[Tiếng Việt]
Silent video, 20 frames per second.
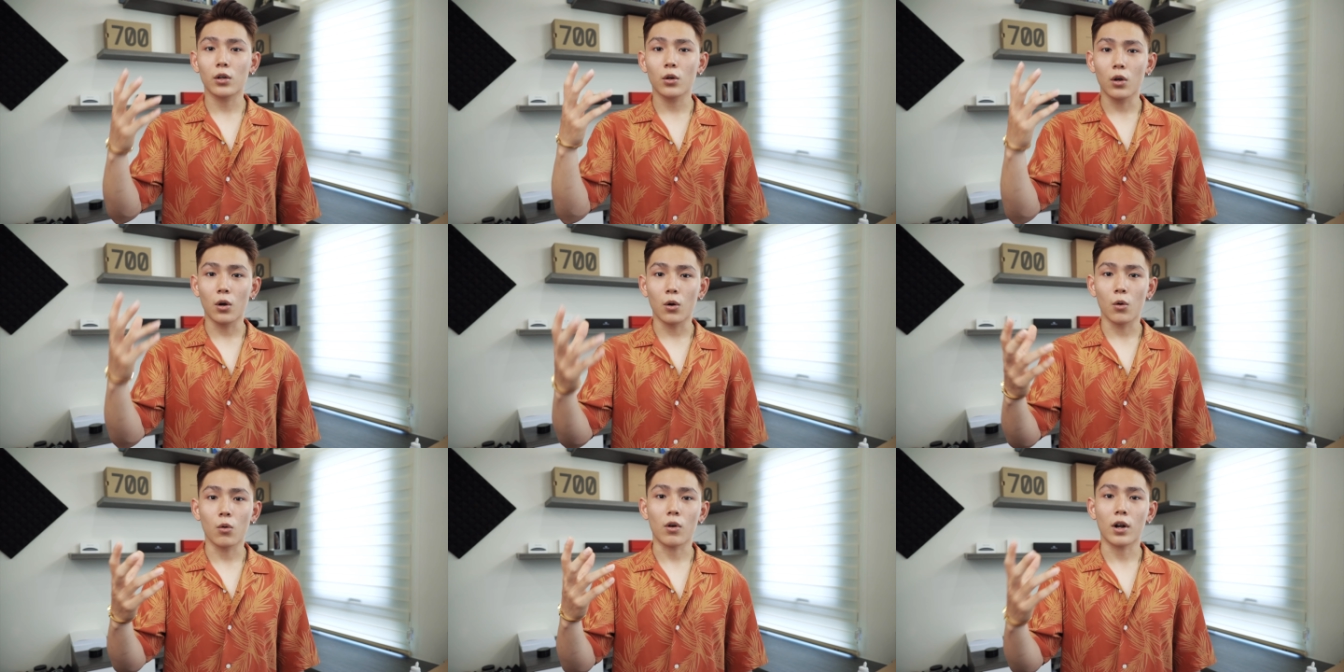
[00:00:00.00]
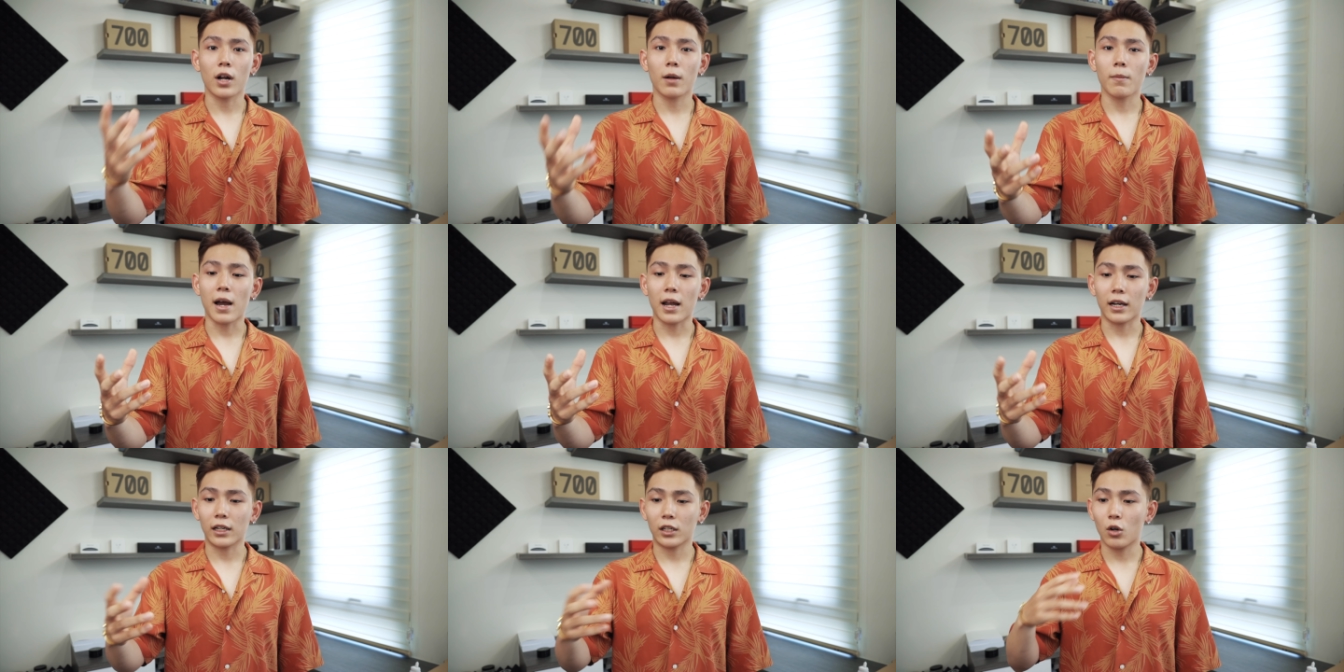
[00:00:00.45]
đồ của các
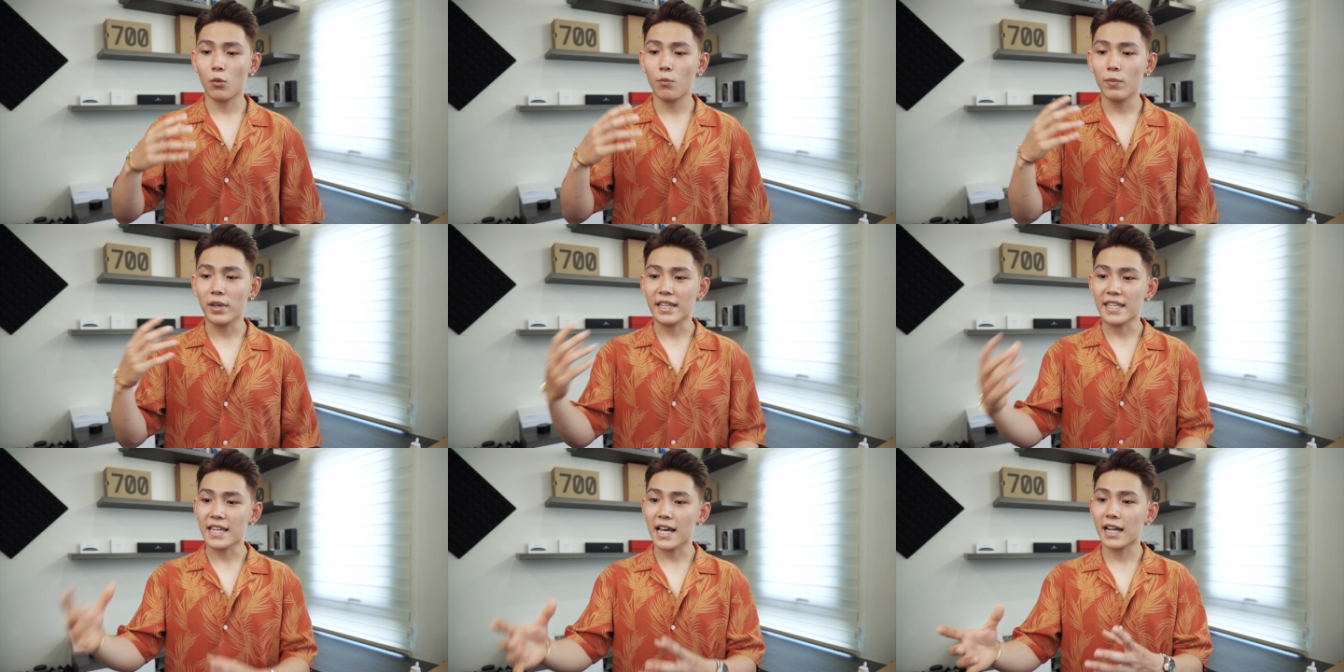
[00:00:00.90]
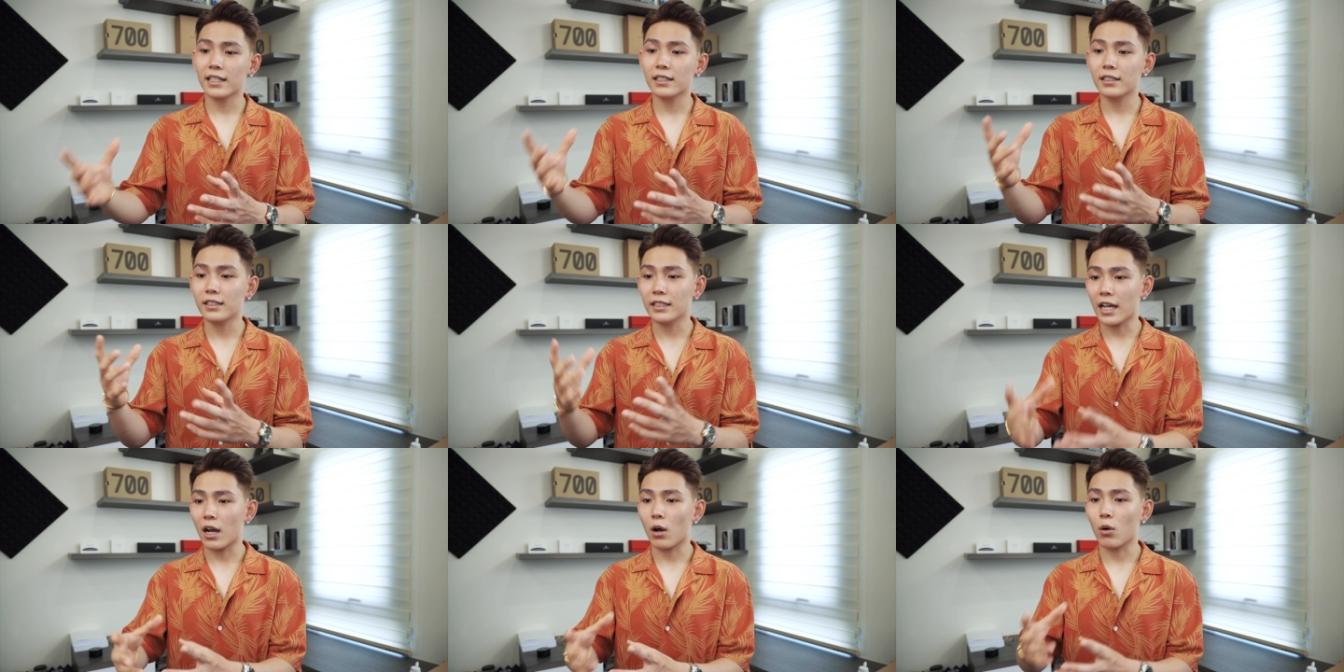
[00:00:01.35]
bạn không bị
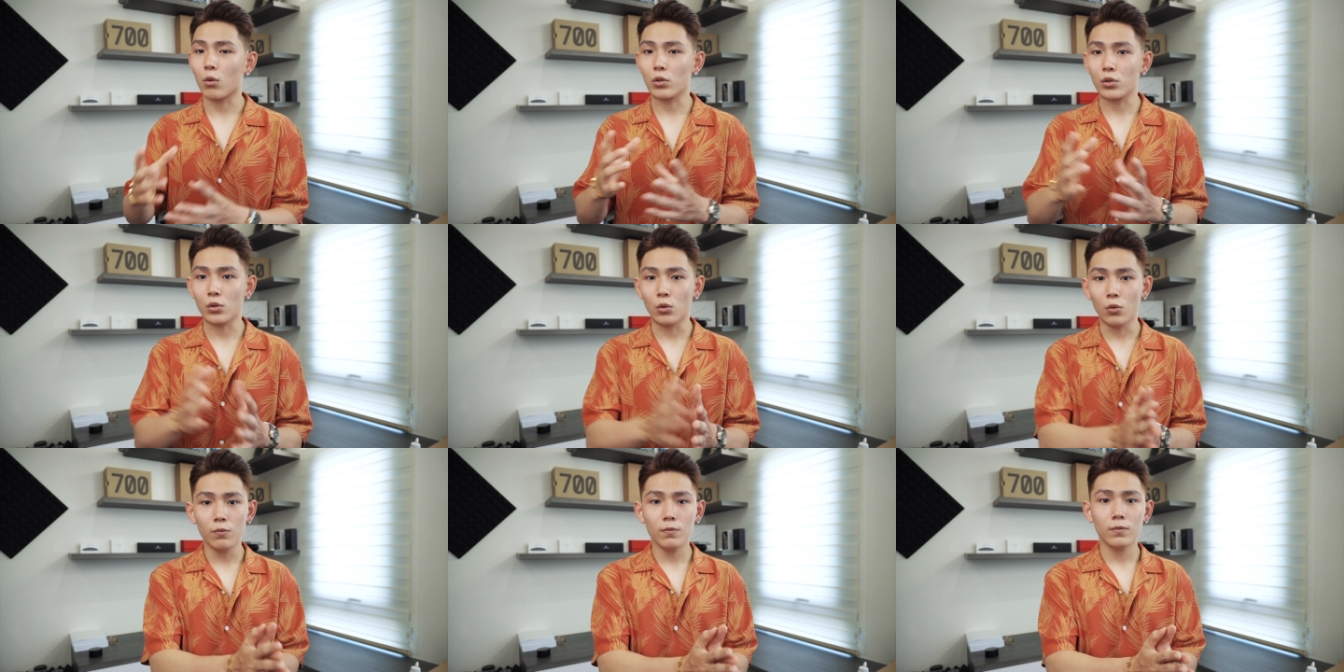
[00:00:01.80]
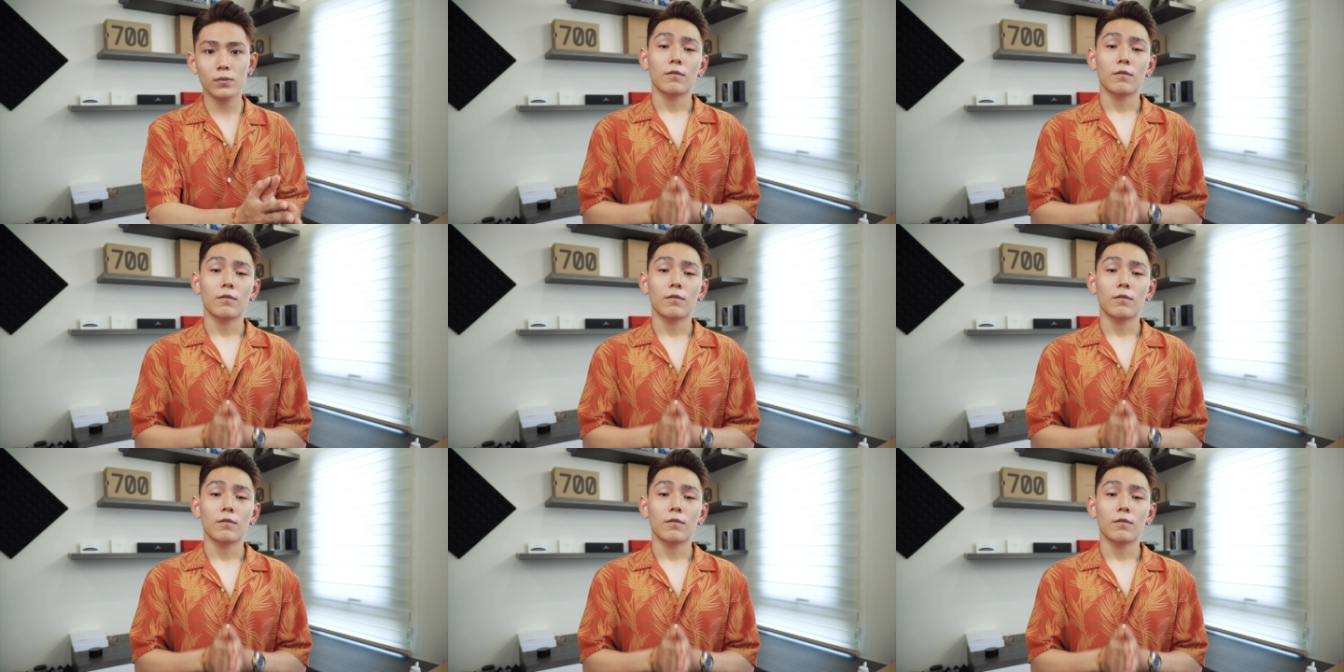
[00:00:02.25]
nhăn nhào nhúm